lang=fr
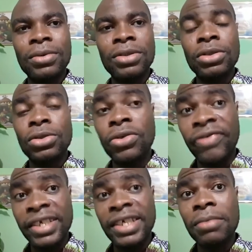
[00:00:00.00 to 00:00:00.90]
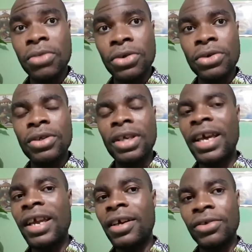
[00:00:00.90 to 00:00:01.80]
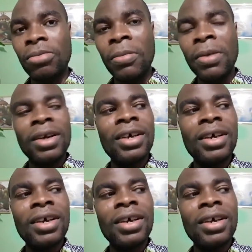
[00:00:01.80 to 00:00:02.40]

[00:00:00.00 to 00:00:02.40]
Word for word: qui dure 25 minutes, elle est en ce moment